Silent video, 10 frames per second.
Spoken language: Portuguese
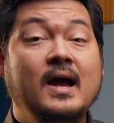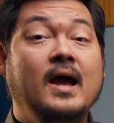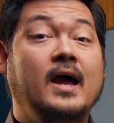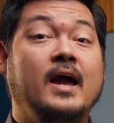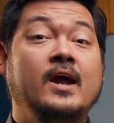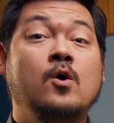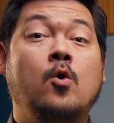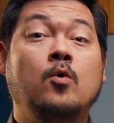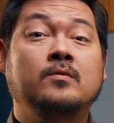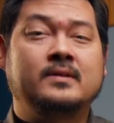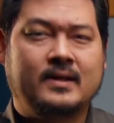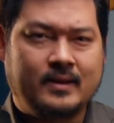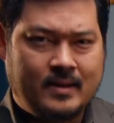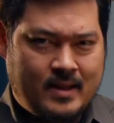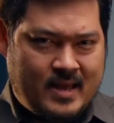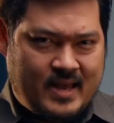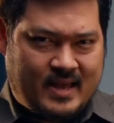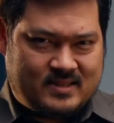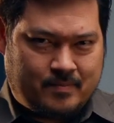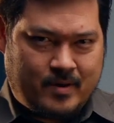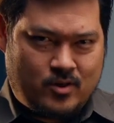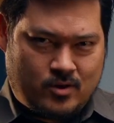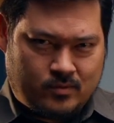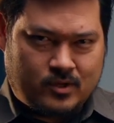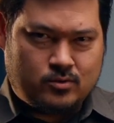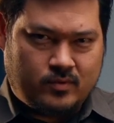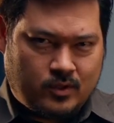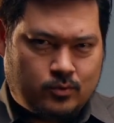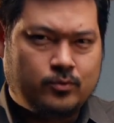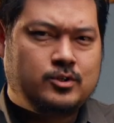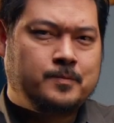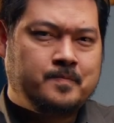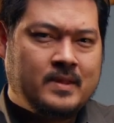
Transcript: reencontra essa paixão da juventude